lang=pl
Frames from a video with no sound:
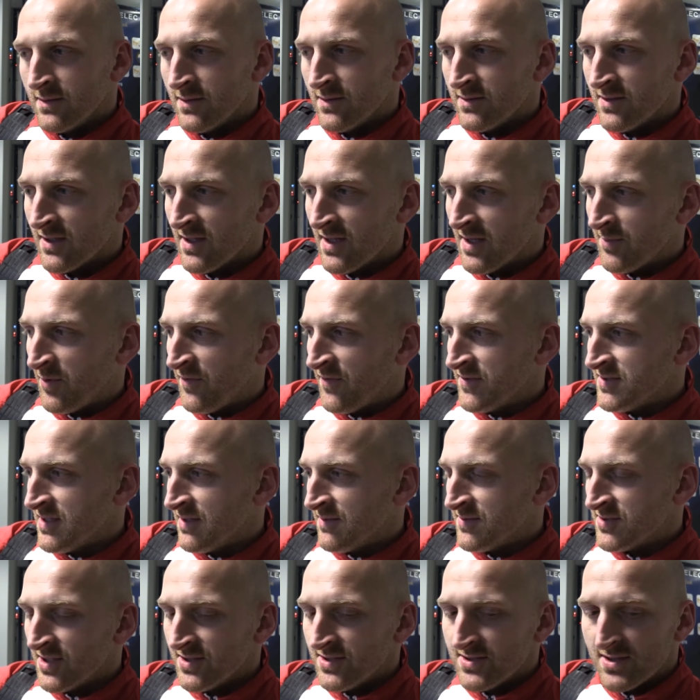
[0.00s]
No tak jak
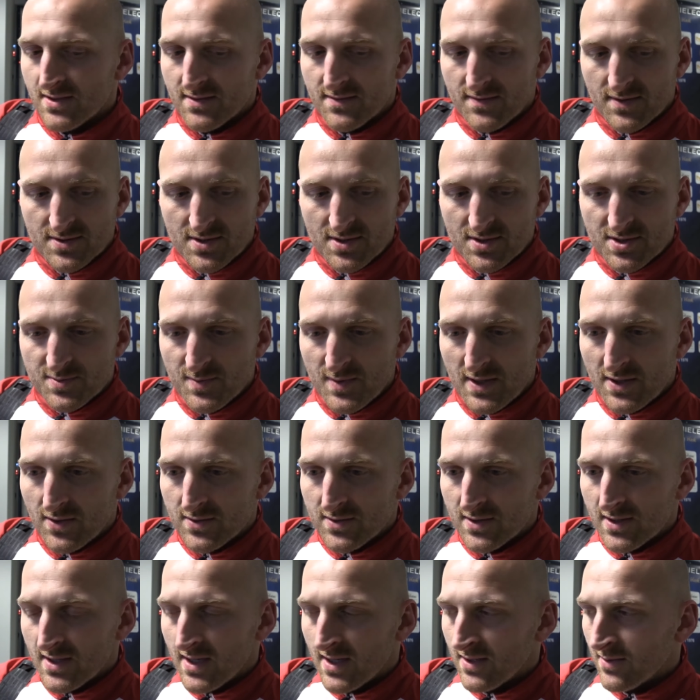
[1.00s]
powiedziałem wcześniej, wiedzieliśmy jak
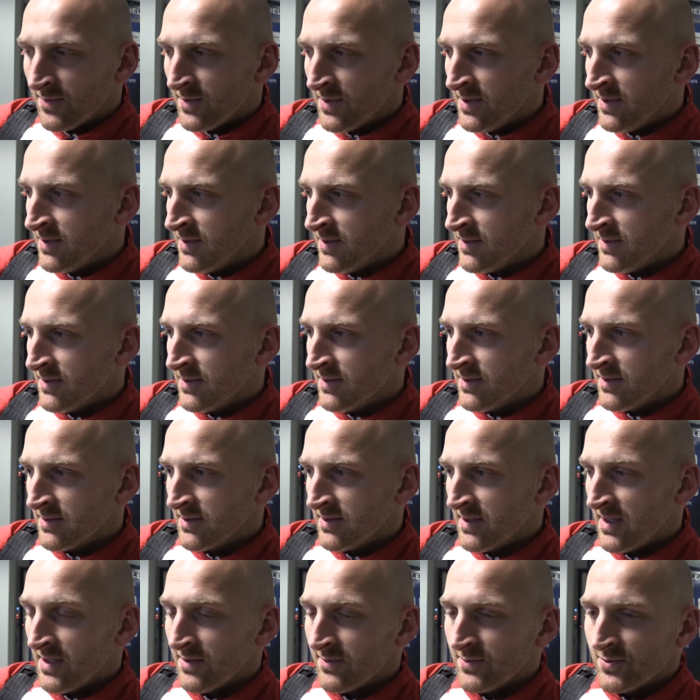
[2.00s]
oni grają,
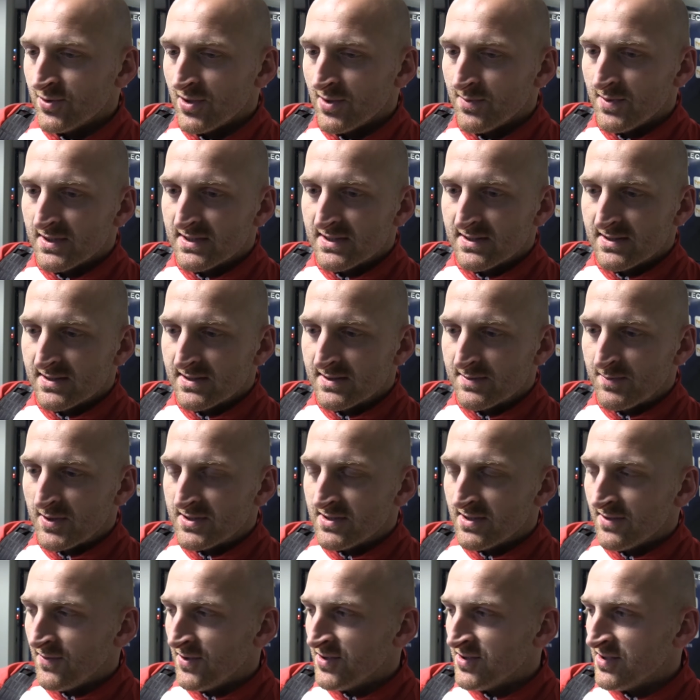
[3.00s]
y, grają u siebie
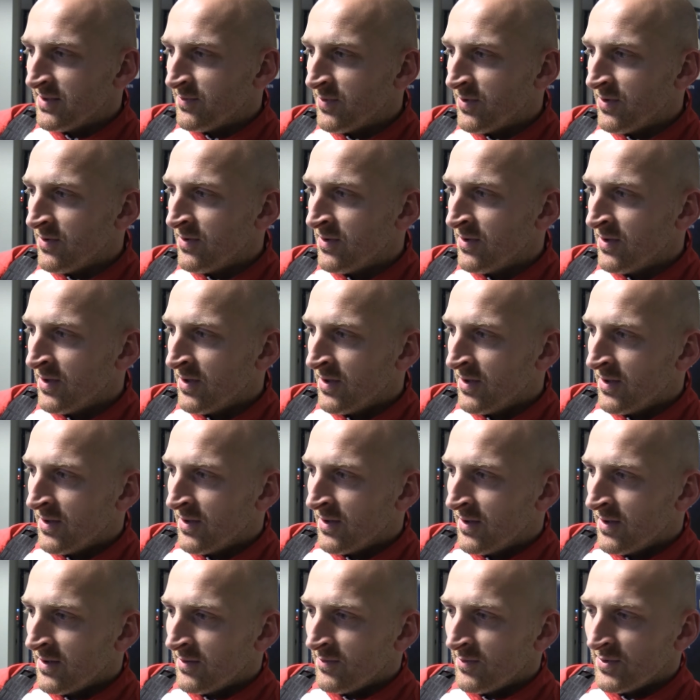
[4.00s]
specyficznie, bo,
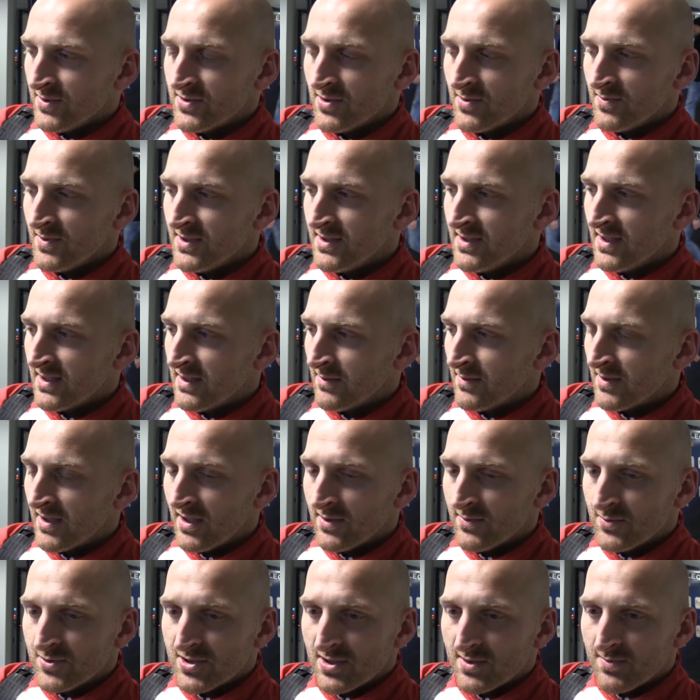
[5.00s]
bo są liderem,
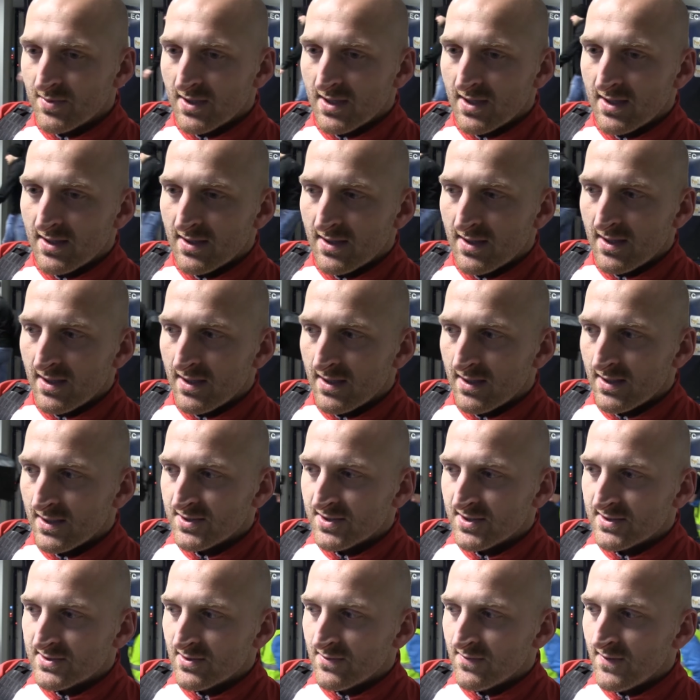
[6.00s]
grają u siebie, a,
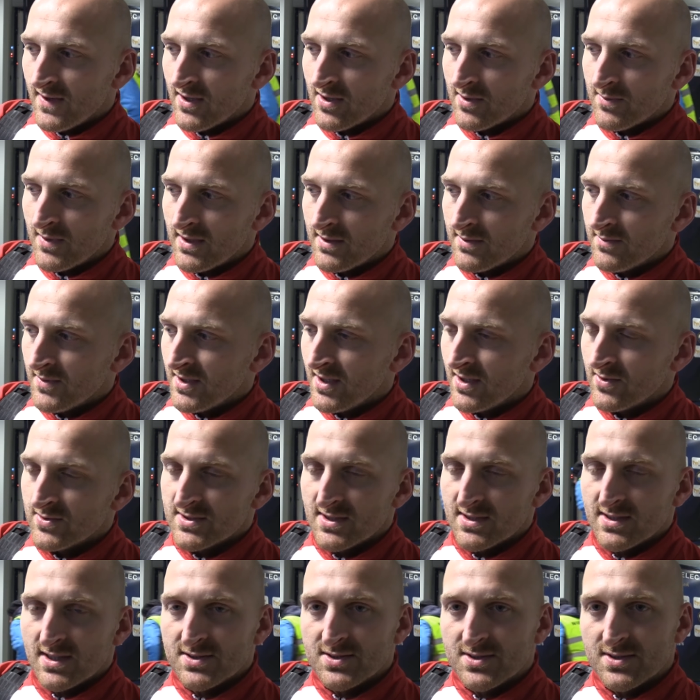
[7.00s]
a się cofają, a mnie nie
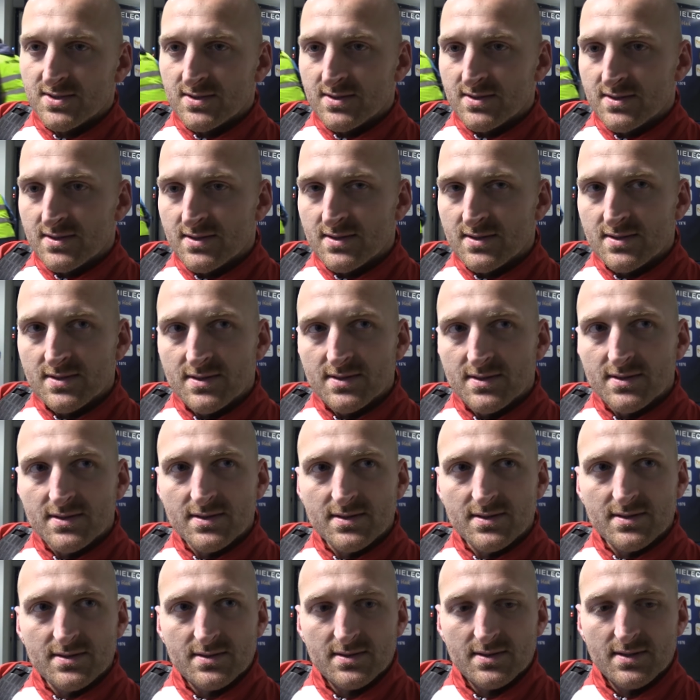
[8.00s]
oceniać
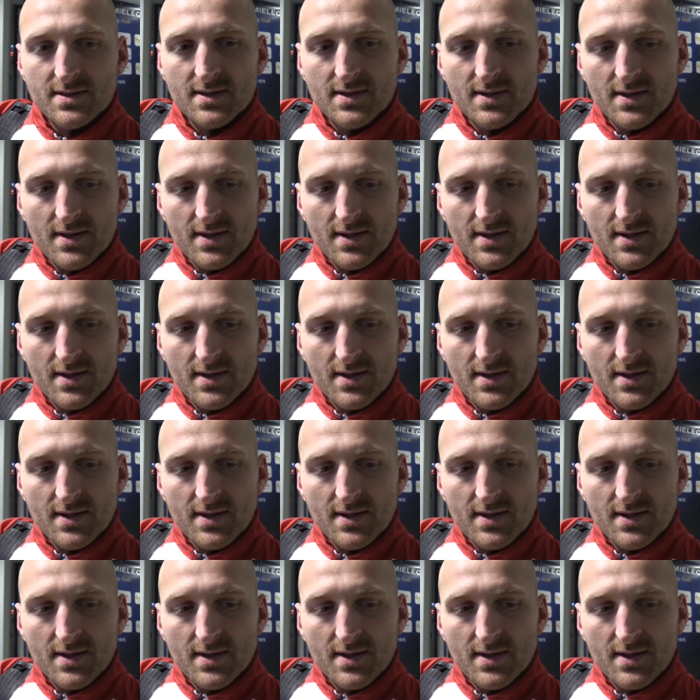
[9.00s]
y,